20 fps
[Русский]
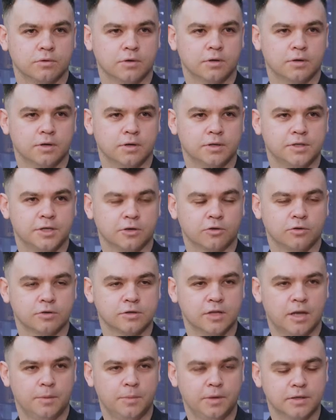Э, те, кто
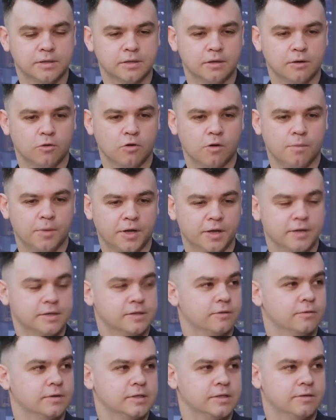с нами не знаком,
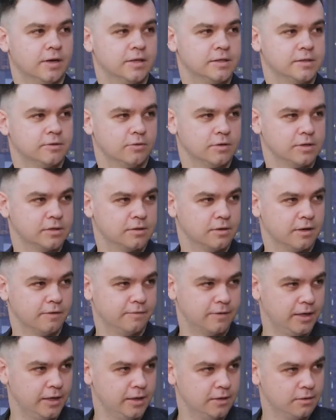агентство называется у нас
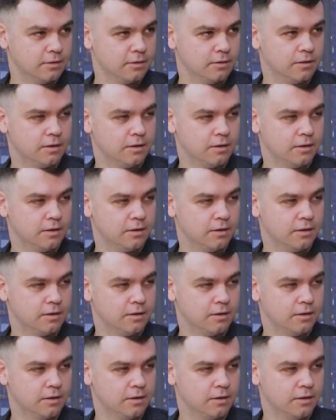FCLIT.